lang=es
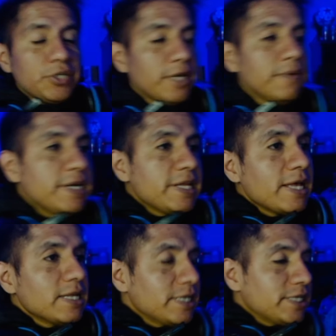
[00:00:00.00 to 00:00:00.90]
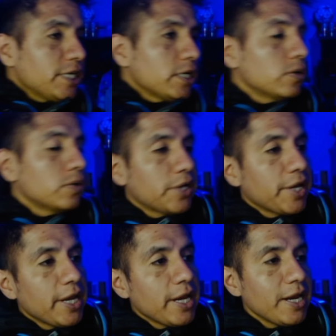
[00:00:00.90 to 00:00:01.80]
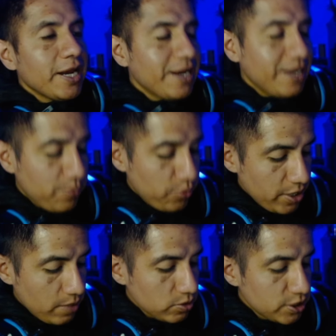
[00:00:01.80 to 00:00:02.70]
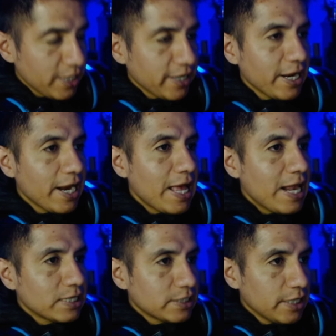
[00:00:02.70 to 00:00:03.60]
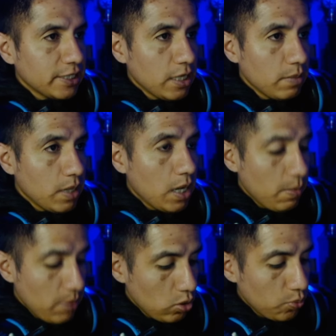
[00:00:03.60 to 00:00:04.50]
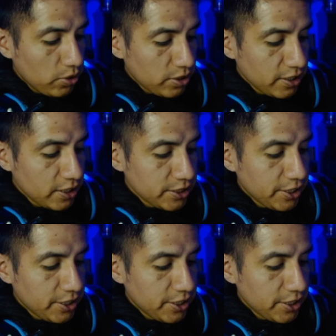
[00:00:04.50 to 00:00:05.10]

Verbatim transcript: de habilidades de Psico, que le podríamos agregar a las que tiene amago por detrás,